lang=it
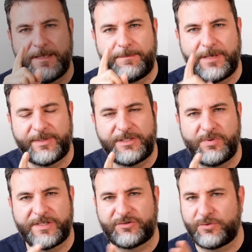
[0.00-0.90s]
Prima di
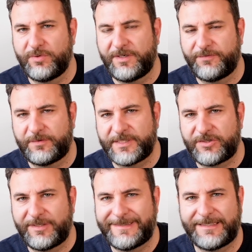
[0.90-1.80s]
questo alcune
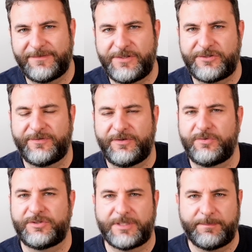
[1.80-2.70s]
informazioni di servizio
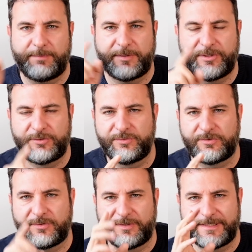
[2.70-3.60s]
veloci. Prima di
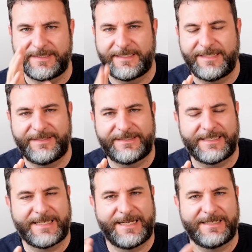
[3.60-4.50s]
tutto iscriviti
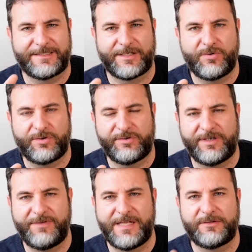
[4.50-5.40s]
al canale se ancora non
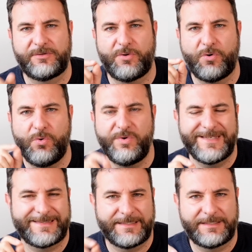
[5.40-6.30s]
l'hai fatto.
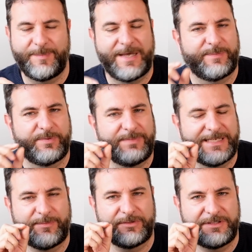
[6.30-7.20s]
Ogni settimana
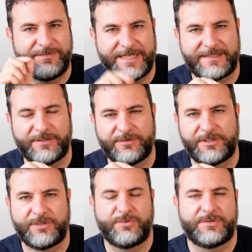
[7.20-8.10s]
pubblichiamo diversi
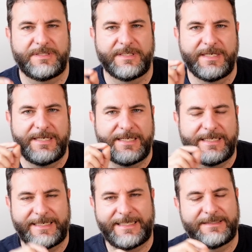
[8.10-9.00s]
contenuti
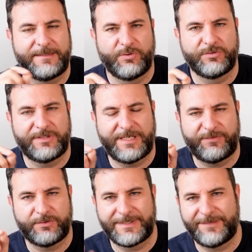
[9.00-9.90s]
inerenti al mondo della
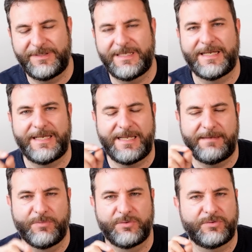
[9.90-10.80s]
fotografia e
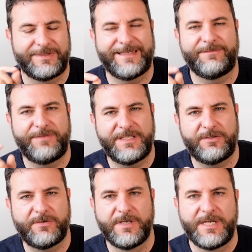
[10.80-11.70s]
il mondo del
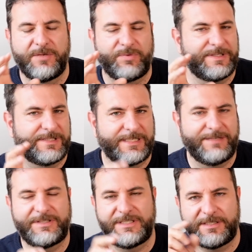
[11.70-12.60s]
video, quindi
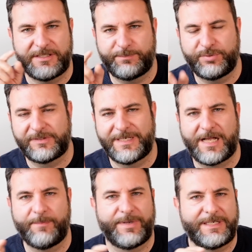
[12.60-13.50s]
iscriviti, spunta la
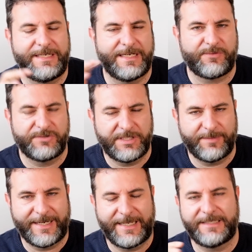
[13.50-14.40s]
campanellina così
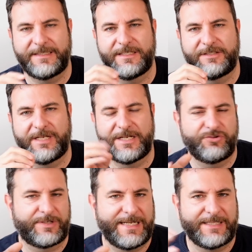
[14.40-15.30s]
rimarrai
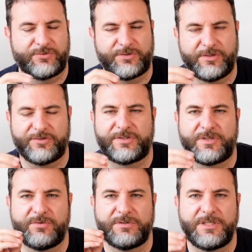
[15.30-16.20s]
aggiornato sui nostri
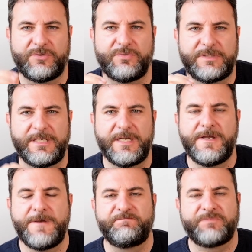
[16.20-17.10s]
contenuti
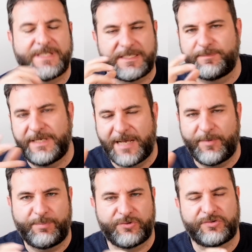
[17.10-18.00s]
che
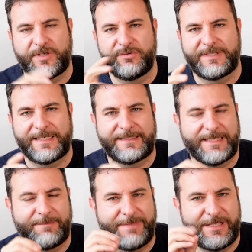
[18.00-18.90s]
speriamo possano aiutarti
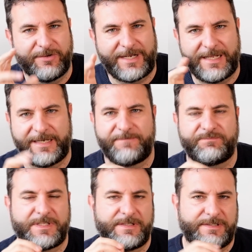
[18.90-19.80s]
a
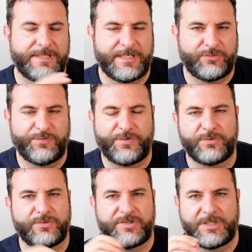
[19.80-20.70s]
migliorare sia le tue
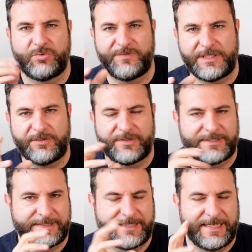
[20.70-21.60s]
foto sia i tuoi video
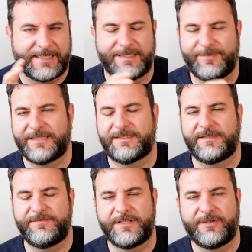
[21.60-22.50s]
se sei anche un amante
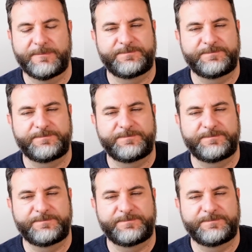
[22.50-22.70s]
del video.